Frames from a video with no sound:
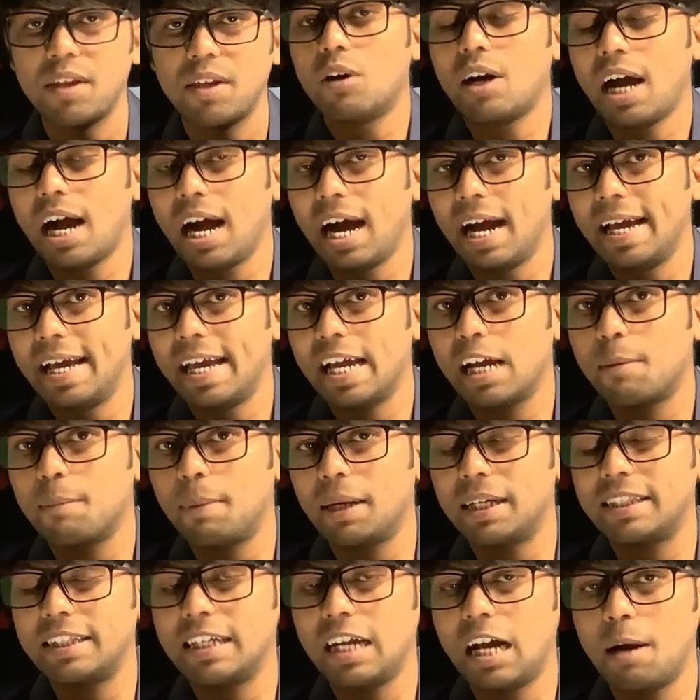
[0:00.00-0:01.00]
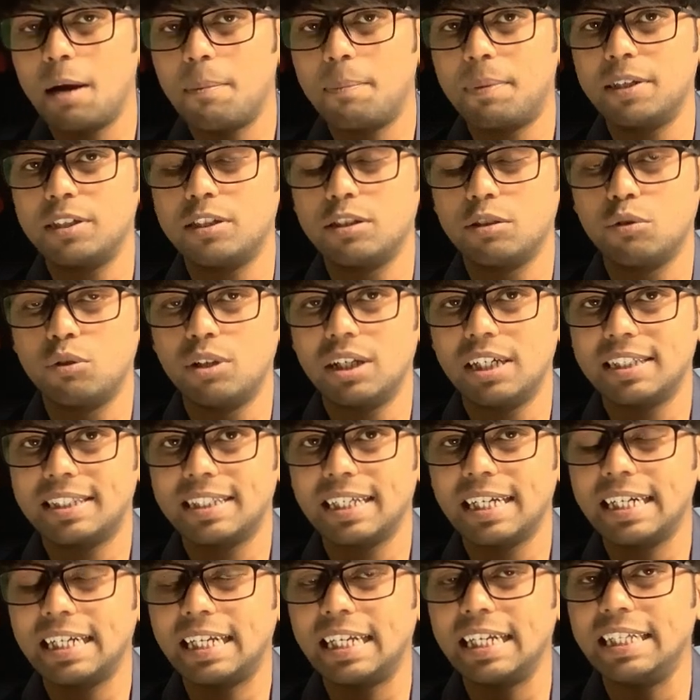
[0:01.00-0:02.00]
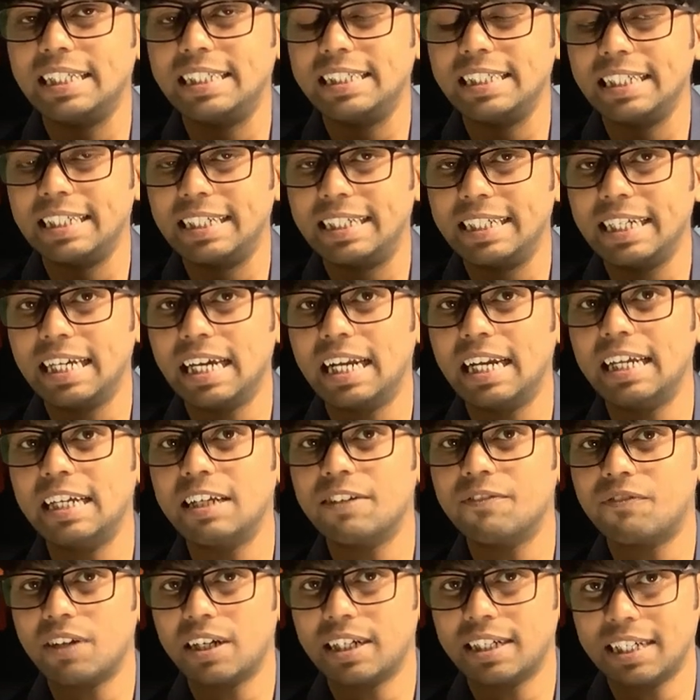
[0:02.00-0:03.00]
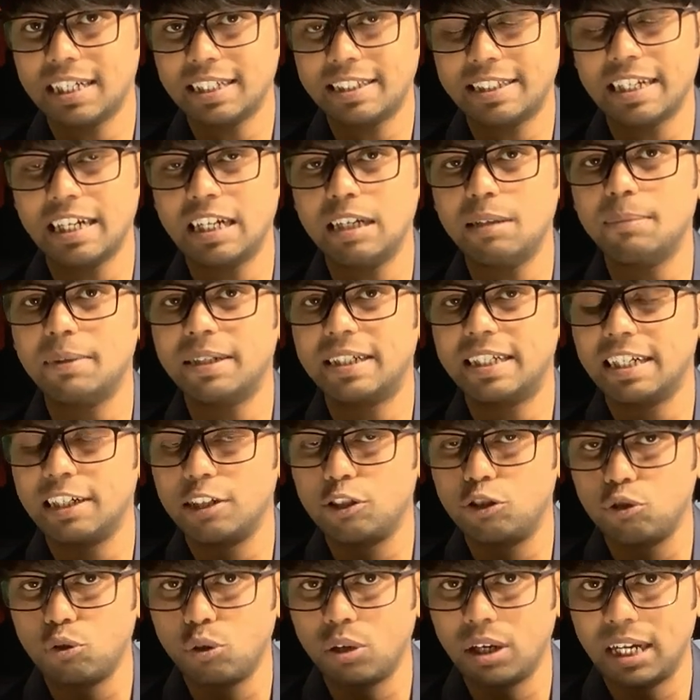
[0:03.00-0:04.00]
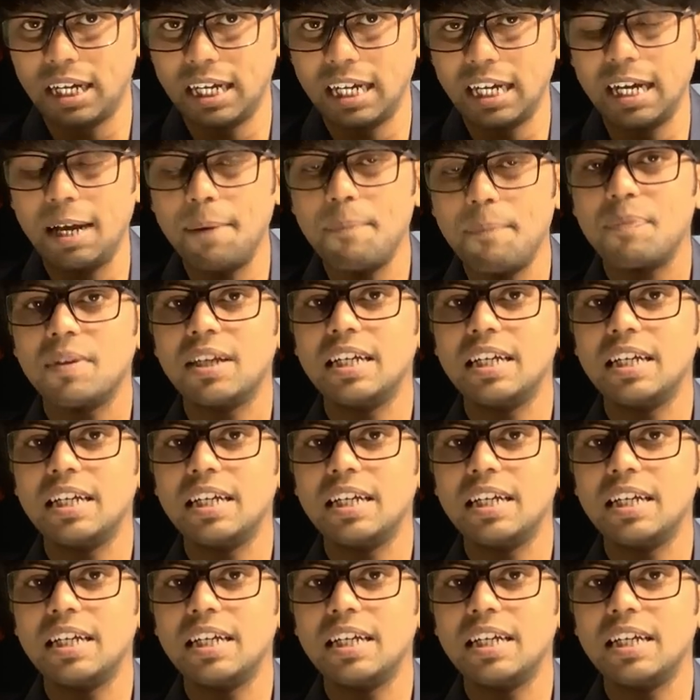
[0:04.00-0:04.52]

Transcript: और हाँ एक बात यहाँ पर जरूर है सर कि जीटीएल इंफ्रास्ट्रक्चर लिमिटेड जो है